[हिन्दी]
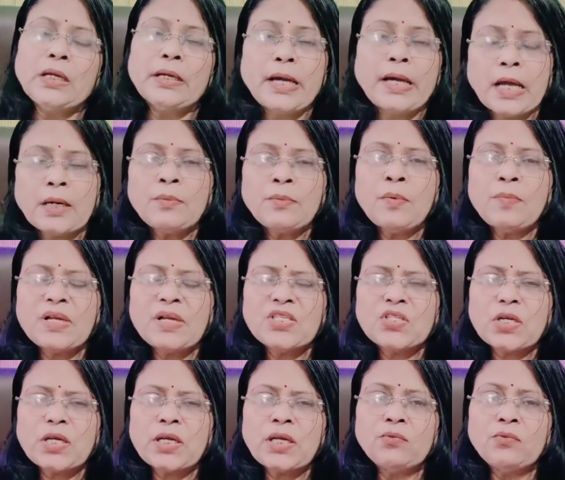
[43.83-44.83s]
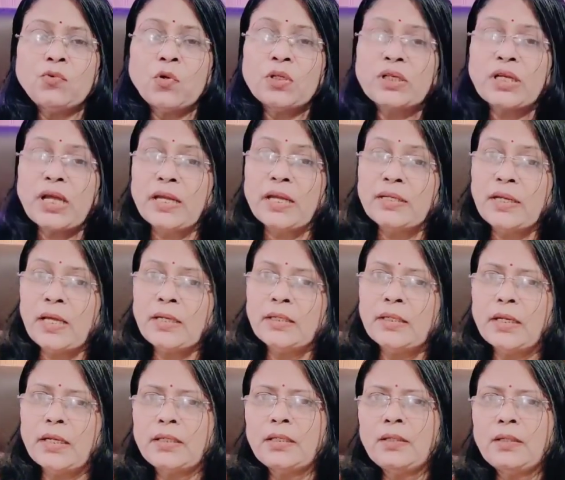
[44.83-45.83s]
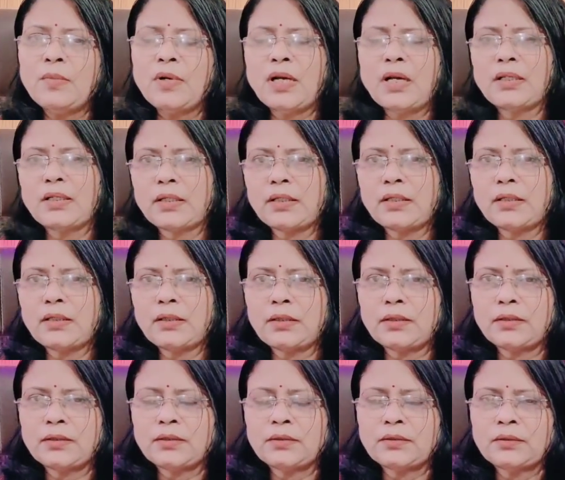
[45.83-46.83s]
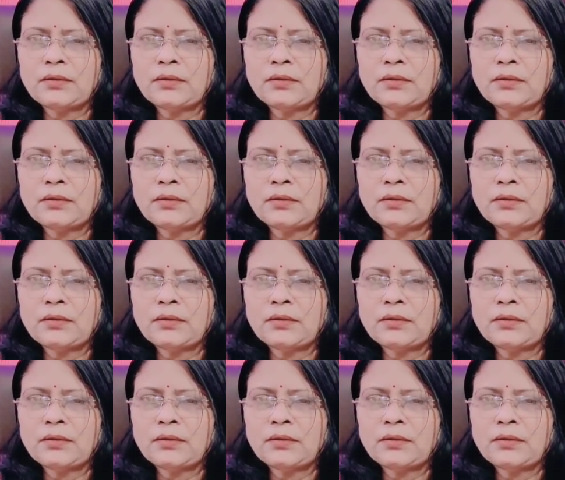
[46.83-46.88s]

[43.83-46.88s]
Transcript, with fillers: घर में बच्चे हैं वो कहना नहीं मान रहे हैं